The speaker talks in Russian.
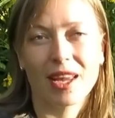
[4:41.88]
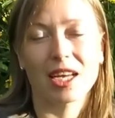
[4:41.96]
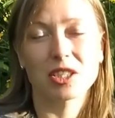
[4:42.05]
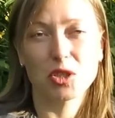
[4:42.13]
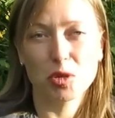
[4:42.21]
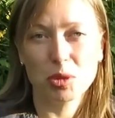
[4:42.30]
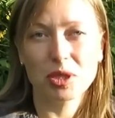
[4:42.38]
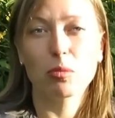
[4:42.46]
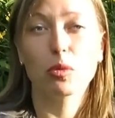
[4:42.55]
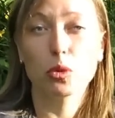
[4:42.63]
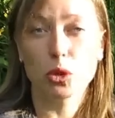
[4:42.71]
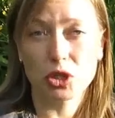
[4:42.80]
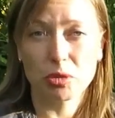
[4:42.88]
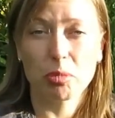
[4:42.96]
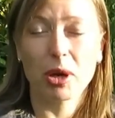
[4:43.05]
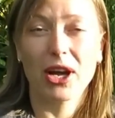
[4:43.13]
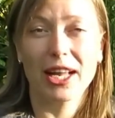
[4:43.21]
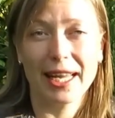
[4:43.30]
особенно будущим
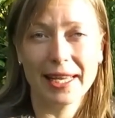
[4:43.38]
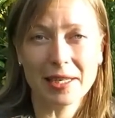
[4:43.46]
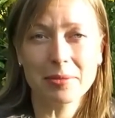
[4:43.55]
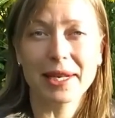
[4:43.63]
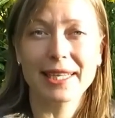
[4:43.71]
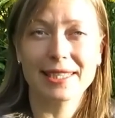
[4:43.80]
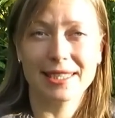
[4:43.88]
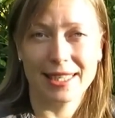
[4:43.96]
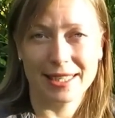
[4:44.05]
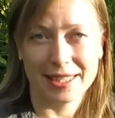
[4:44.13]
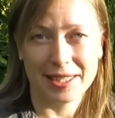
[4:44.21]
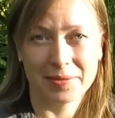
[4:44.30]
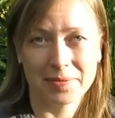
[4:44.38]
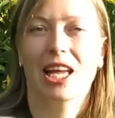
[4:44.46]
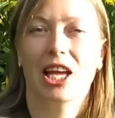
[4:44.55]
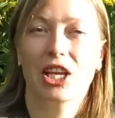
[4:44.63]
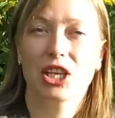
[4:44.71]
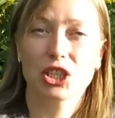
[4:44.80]
поколениям растений.
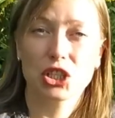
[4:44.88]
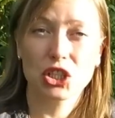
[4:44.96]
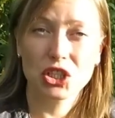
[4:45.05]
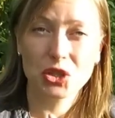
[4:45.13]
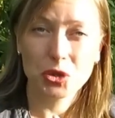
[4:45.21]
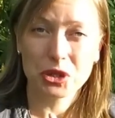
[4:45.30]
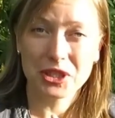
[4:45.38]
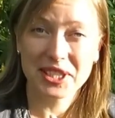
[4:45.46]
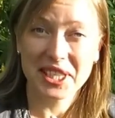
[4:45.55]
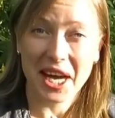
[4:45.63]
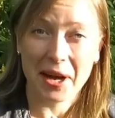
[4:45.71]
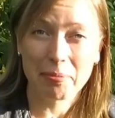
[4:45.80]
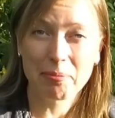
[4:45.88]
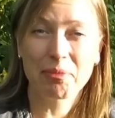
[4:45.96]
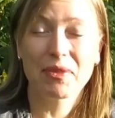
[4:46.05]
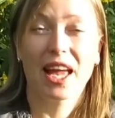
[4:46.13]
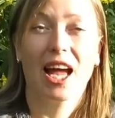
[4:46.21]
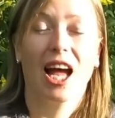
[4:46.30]
И шестой «за» —
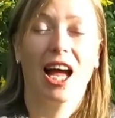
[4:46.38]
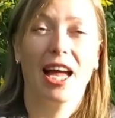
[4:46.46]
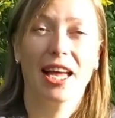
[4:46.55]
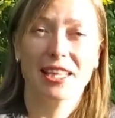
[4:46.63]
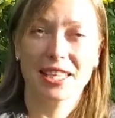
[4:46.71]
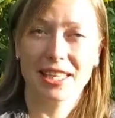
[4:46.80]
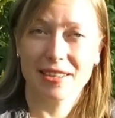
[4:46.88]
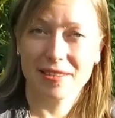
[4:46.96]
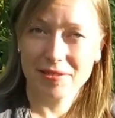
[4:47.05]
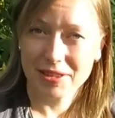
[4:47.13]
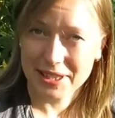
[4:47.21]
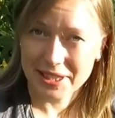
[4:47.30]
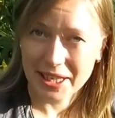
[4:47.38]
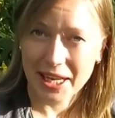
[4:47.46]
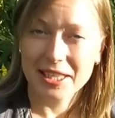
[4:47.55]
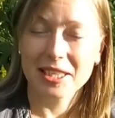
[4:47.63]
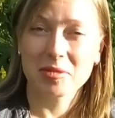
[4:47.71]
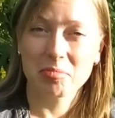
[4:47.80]
это
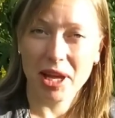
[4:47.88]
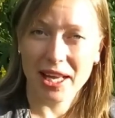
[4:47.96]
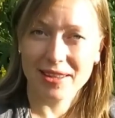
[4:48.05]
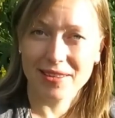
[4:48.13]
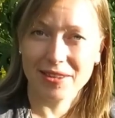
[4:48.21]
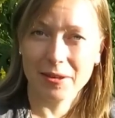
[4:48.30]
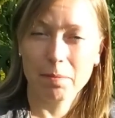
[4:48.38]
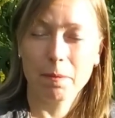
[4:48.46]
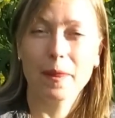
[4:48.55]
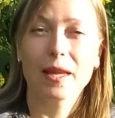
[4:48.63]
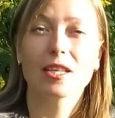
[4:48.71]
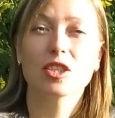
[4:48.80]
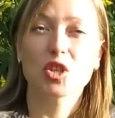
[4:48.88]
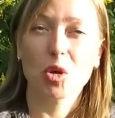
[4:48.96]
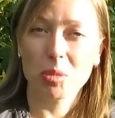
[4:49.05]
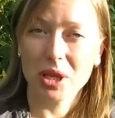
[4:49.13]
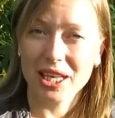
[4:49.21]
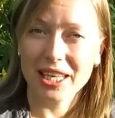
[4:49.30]
вытекает из пятого.
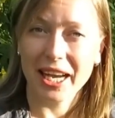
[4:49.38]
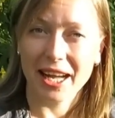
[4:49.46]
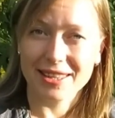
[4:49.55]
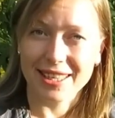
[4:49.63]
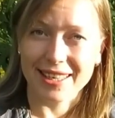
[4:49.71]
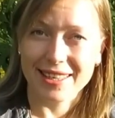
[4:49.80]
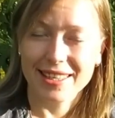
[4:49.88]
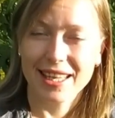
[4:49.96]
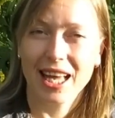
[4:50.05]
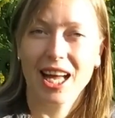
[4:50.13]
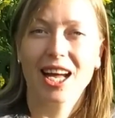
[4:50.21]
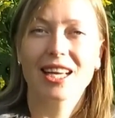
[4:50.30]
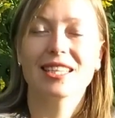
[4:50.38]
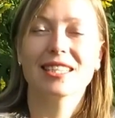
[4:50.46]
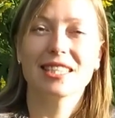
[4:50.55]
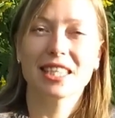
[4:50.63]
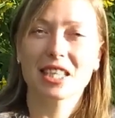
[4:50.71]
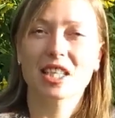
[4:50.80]
Теплая грядка —
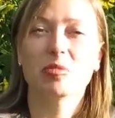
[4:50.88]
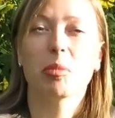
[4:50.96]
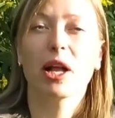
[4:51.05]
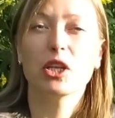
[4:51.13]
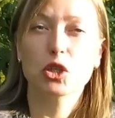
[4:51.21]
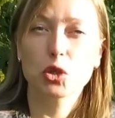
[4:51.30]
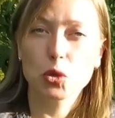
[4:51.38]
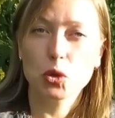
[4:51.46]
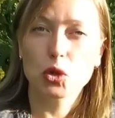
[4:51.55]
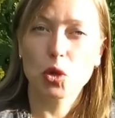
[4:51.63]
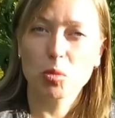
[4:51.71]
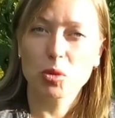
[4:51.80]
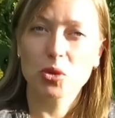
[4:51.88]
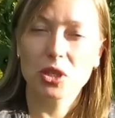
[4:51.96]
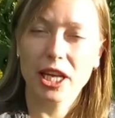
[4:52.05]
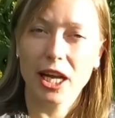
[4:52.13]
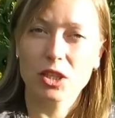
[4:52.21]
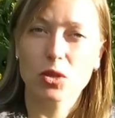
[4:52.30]
сделать большую теплую
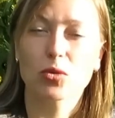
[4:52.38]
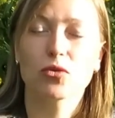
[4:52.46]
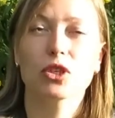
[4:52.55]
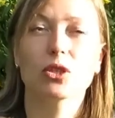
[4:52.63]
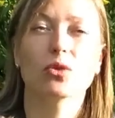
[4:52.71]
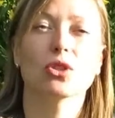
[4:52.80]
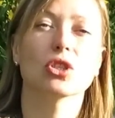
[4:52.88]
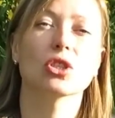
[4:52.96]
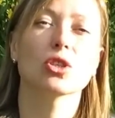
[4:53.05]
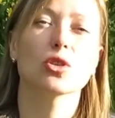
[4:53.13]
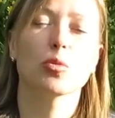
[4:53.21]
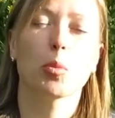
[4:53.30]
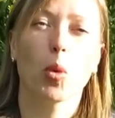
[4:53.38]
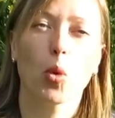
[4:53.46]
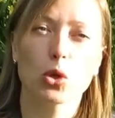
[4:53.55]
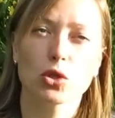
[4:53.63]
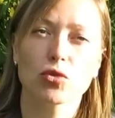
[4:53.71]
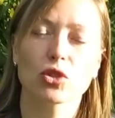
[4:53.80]
грядку, вынуть из нее
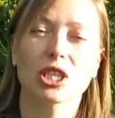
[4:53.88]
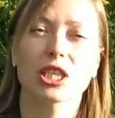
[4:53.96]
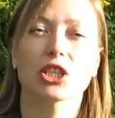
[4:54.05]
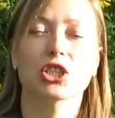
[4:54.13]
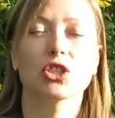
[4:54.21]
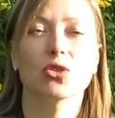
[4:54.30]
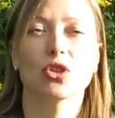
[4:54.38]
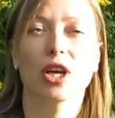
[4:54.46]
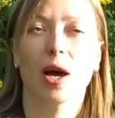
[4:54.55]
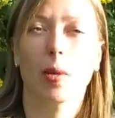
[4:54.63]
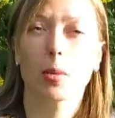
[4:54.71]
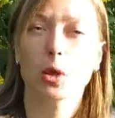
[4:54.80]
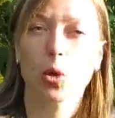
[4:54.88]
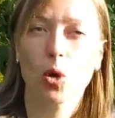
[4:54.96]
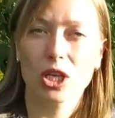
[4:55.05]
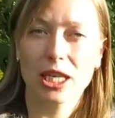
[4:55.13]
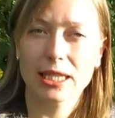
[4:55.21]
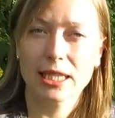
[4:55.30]
почву, заложить туда
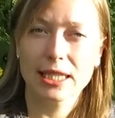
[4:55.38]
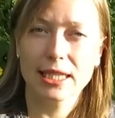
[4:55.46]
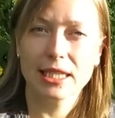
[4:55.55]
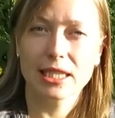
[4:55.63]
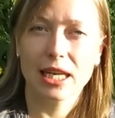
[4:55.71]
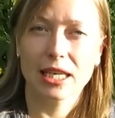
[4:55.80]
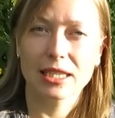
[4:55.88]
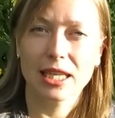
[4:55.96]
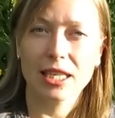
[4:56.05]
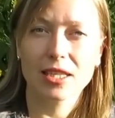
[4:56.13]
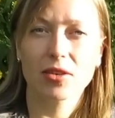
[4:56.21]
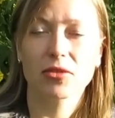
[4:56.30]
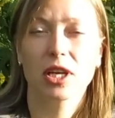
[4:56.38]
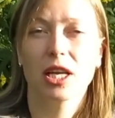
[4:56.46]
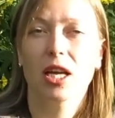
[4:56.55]
много растительных остатков,